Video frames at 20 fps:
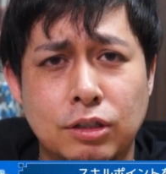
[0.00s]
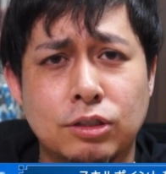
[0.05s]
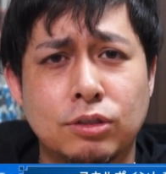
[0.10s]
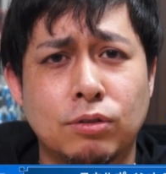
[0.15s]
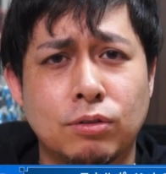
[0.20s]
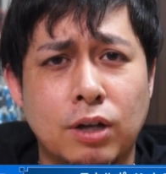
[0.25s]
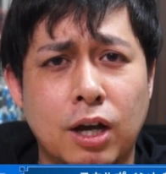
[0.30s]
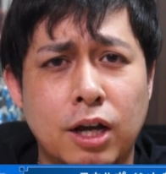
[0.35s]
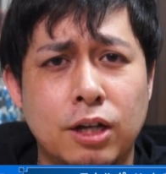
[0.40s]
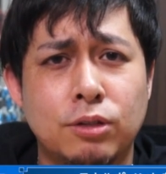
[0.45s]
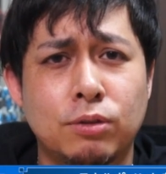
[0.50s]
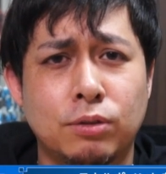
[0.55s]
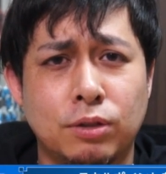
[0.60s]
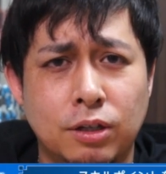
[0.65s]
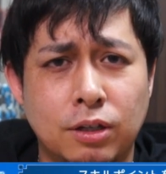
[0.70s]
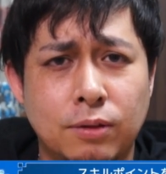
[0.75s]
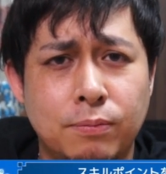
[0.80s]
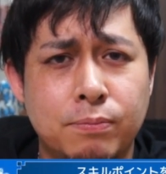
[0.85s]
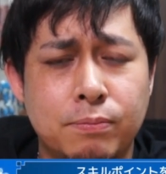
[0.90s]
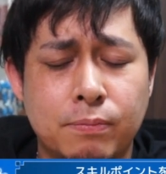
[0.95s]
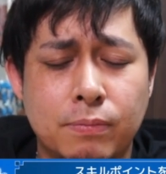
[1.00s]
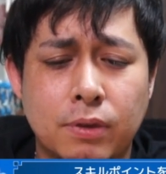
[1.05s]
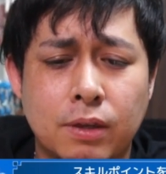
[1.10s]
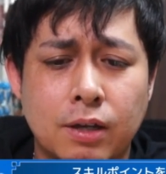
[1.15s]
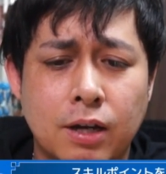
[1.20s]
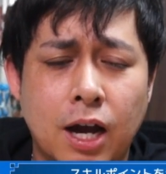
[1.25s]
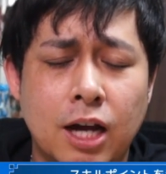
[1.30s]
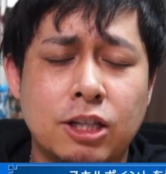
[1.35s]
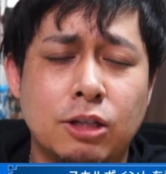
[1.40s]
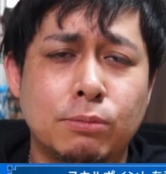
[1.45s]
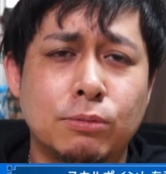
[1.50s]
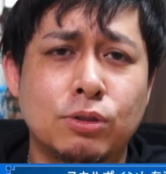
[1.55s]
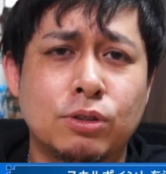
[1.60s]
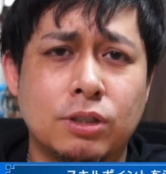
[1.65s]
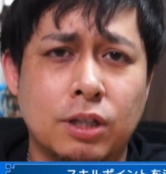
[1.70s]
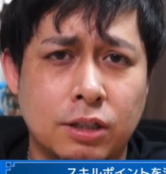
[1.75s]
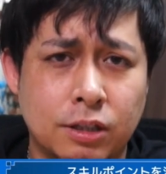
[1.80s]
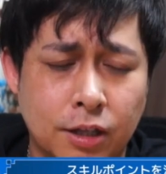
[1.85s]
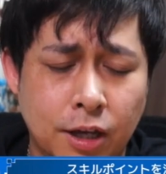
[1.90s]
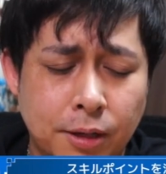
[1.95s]
エストに入るときに。アイテムを
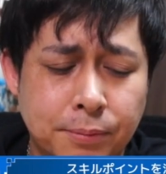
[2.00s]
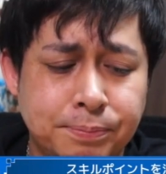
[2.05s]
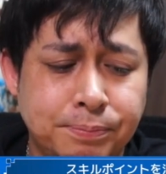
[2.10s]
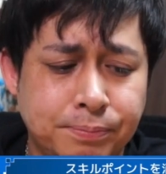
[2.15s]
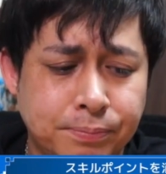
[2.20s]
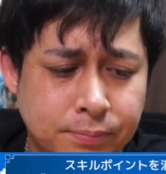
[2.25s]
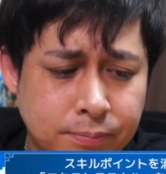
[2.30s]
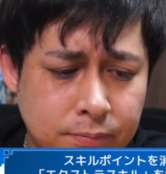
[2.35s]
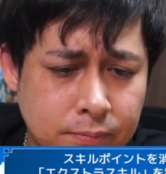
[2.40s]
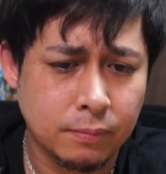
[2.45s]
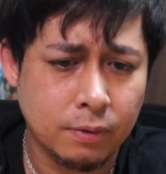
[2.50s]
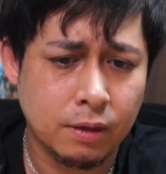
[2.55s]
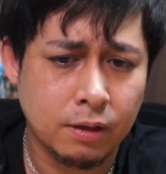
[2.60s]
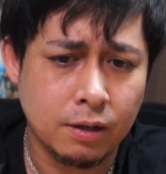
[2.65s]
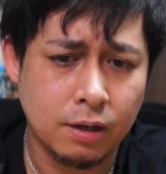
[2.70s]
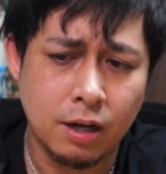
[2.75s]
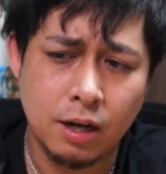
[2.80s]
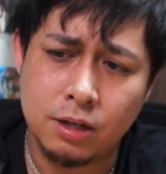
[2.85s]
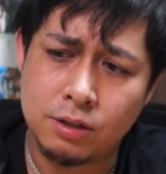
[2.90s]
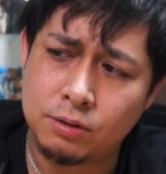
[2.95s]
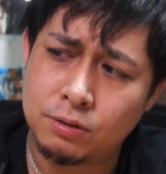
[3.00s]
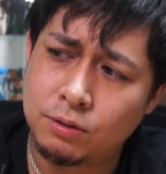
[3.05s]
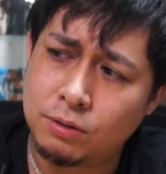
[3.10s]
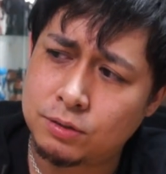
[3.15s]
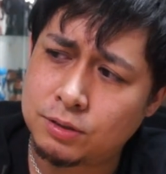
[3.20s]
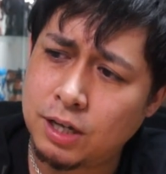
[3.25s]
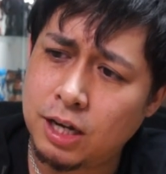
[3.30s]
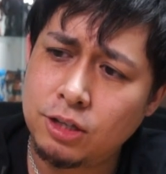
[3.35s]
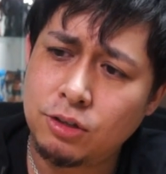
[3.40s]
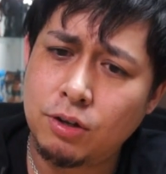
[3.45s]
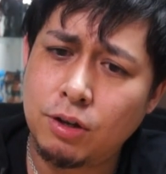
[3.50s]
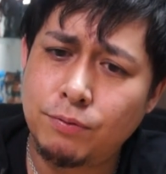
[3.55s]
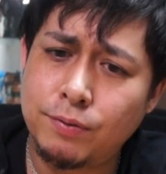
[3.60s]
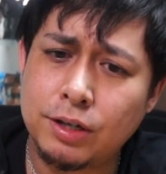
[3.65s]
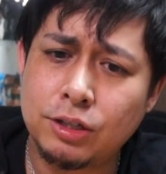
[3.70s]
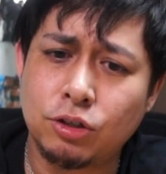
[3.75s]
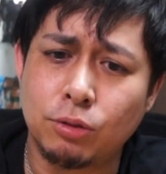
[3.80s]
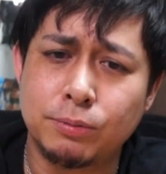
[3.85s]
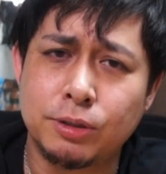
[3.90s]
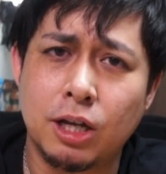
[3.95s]
使って。あの、
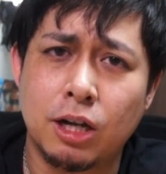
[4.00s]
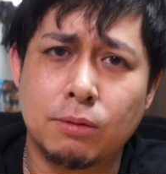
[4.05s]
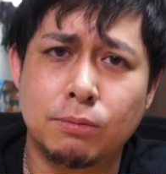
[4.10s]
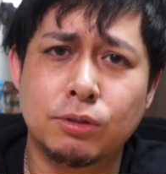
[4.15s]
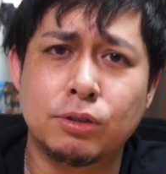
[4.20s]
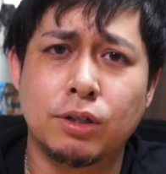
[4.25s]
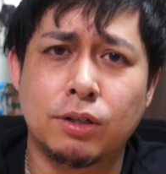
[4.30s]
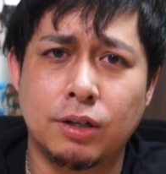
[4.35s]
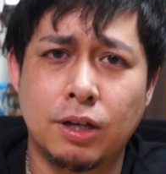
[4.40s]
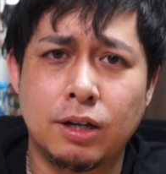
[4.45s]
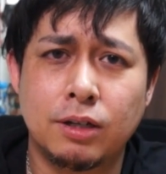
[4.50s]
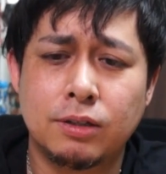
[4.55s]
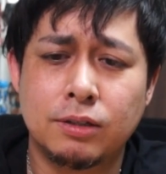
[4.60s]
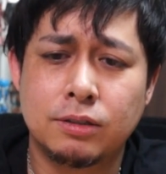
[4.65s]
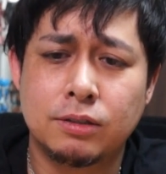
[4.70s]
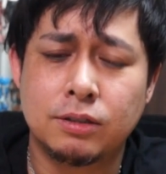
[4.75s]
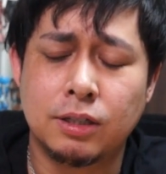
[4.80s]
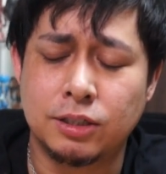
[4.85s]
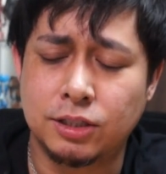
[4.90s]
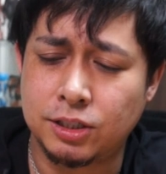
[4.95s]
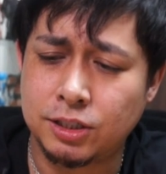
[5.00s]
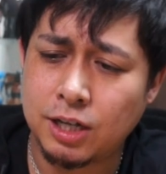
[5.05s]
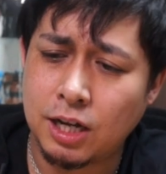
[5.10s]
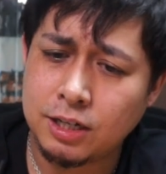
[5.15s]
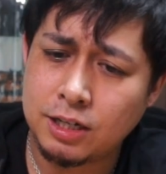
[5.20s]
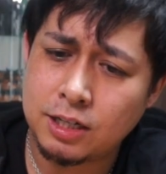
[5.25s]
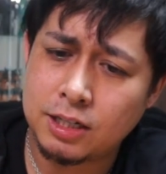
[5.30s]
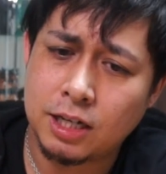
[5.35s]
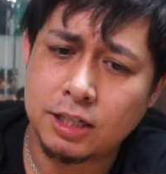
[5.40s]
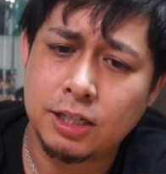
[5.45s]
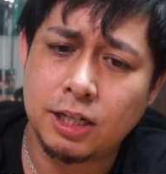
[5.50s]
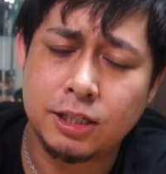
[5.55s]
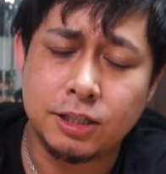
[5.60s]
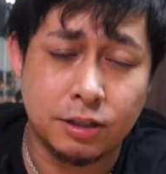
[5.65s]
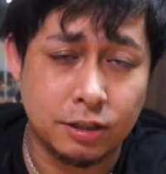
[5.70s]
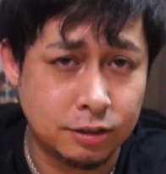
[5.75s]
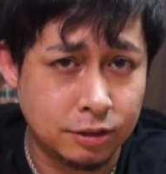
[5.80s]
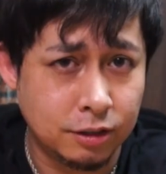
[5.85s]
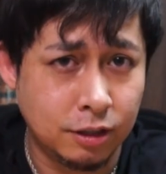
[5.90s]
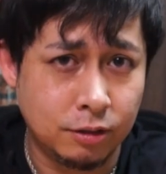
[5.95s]
サイドエフェクトみたいなもんだよね。時間が限られて
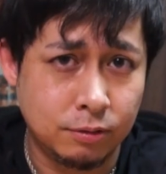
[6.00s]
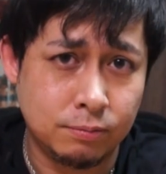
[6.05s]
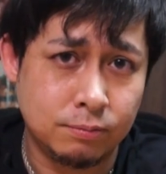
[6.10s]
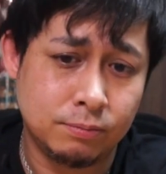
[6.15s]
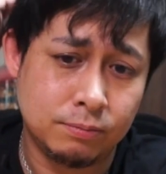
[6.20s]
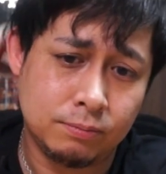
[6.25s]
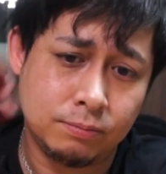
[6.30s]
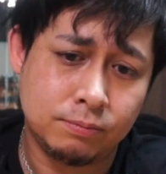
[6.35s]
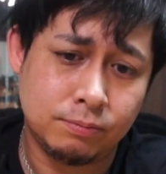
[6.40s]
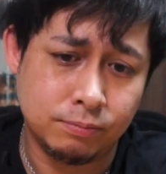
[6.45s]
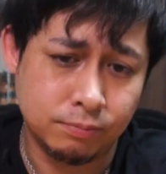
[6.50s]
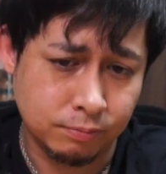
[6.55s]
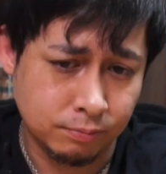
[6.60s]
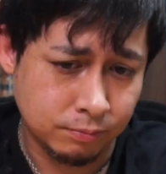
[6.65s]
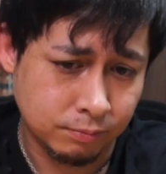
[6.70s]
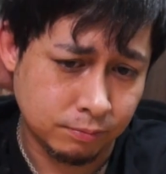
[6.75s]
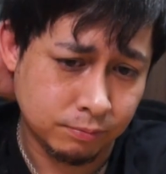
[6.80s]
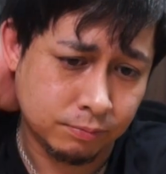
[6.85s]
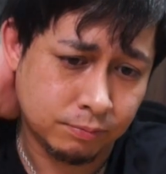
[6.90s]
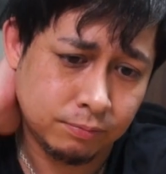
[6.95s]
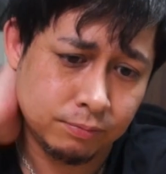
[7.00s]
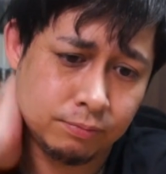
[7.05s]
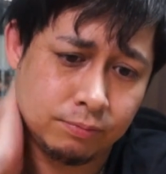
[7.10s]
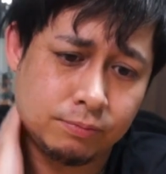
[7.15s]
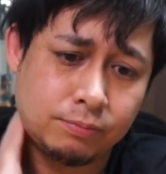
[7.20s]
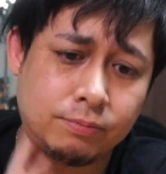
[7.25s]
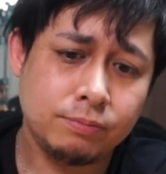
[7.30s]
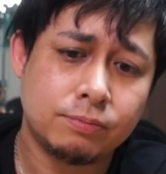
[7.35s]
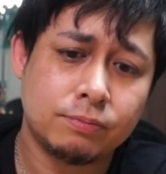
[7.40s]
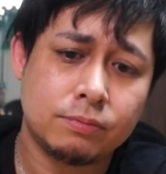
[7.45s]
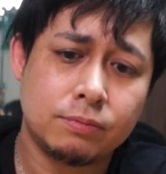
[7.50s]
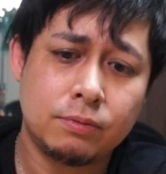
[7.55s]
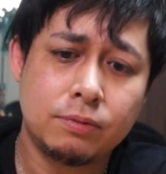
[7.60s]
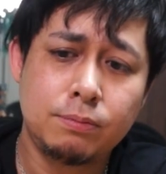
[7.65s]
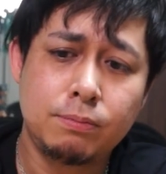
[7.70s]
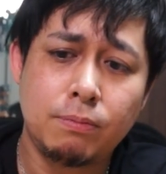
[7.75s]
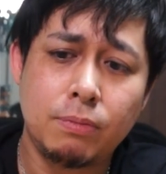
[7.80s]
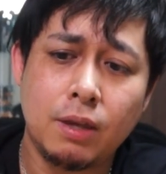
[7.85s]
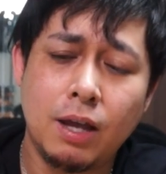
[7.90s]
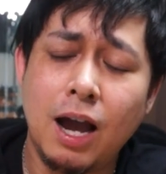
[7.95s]
るやつだよ。うん。
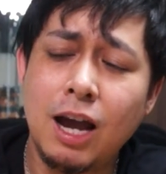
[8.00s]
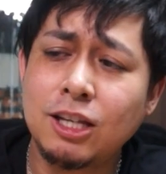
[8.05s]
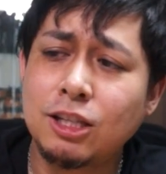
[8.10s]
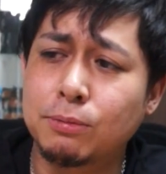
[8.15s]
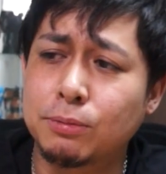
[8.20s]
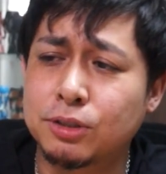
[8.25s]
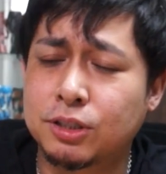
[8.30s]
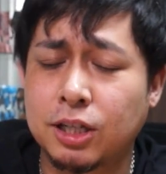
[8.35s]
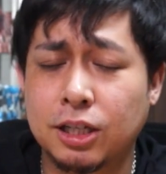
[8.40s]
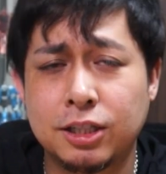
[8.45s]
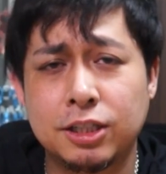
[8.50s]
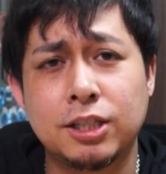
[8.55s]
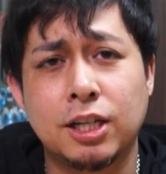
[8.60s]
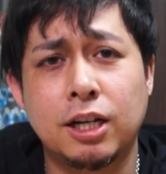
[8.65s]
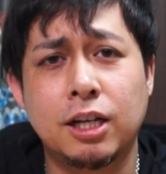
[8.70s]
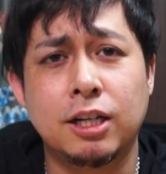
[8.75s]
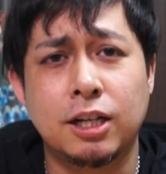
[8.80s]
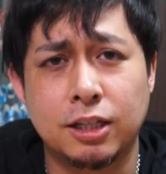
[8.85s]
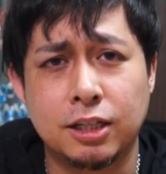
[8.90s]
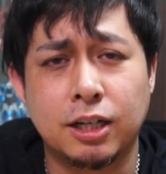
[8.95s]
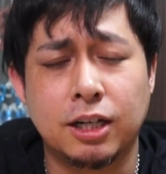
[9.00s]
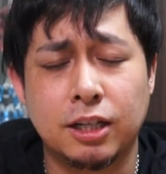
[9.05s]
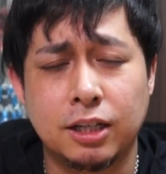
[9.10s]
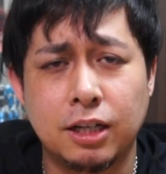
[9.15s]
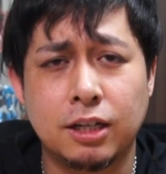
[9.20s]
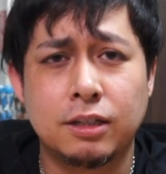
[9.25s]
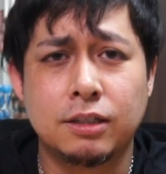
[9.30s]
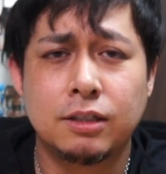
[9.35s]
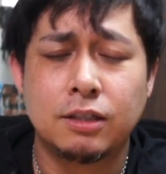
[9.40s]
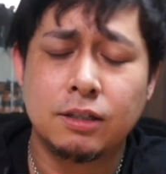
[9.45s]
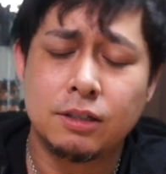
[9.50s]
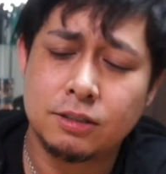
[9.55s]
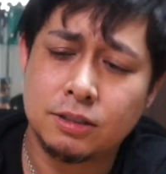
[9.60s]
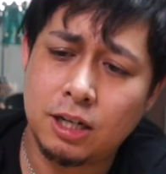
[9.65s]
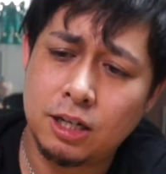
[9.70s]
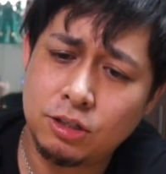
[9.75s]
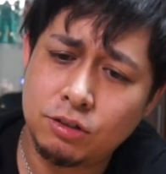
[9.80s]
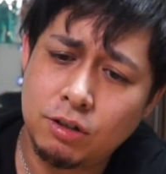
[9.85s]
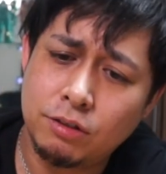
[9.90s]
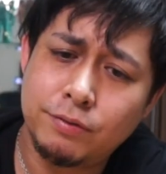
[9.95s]
アイテムを使ってじゃないんだよ、だからね。
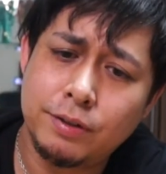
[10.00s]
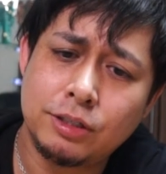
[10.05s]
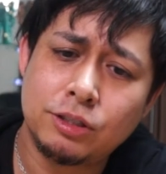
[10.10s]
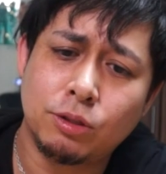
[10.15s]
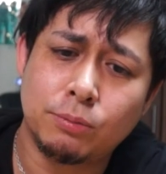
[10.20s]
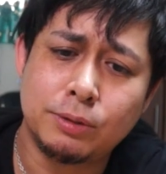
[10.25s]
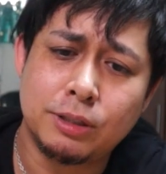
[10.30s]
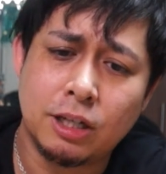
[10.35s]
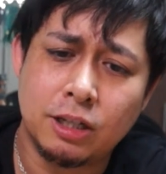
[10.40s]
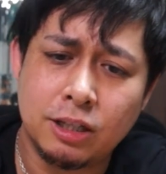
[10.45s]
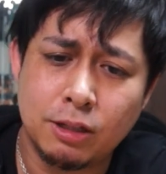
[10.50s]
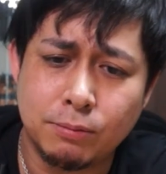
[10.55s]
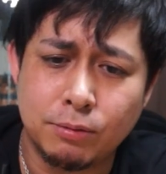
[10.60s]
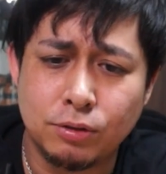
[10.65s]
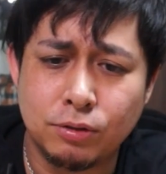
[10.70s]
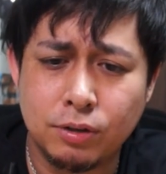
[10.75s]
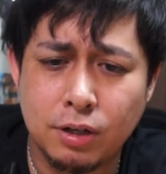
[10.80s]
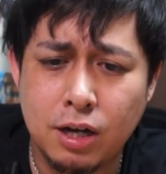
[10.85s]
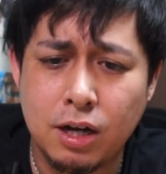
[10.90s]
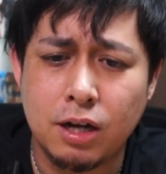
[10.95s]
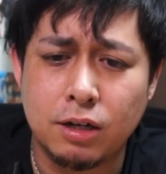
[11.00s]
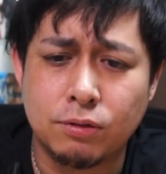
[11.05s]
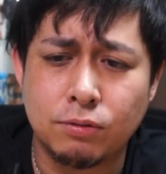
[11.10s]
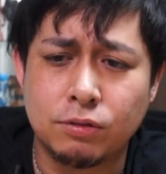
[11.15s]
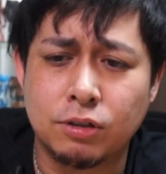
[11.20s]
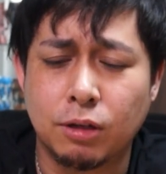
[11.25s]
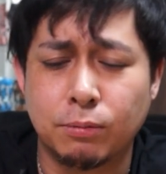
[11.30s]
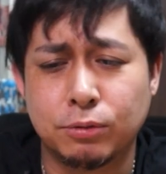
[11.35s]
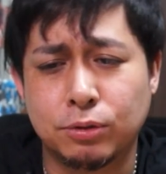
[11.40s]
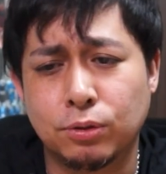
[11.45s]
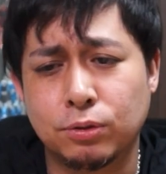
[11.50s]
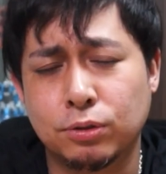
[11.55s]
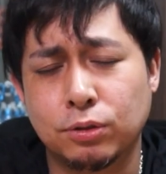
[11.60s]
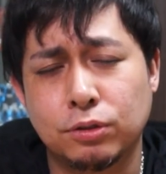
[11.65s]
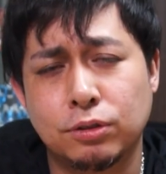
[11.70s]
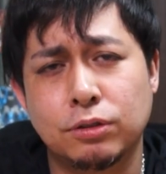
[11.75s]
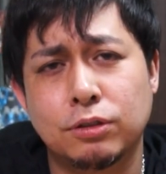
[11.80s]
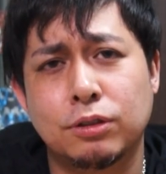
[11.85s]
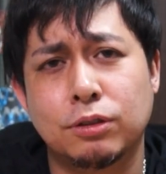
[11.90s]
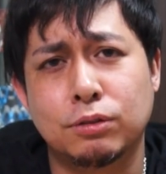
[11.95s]
サイドエフェクトみたいなものが今回も登場
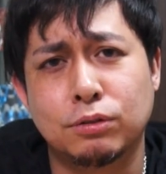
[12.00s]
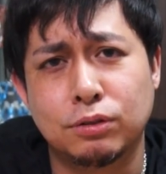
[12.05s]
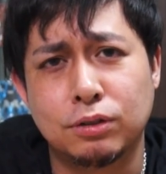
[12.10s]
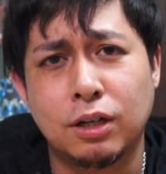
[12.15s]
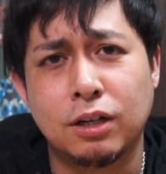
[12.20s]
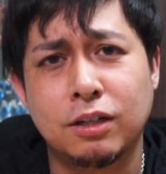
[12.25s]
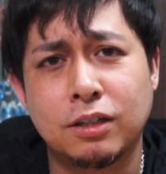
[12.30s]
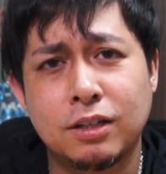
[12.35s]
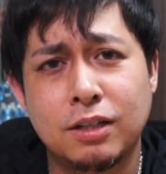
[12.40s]
するってことで。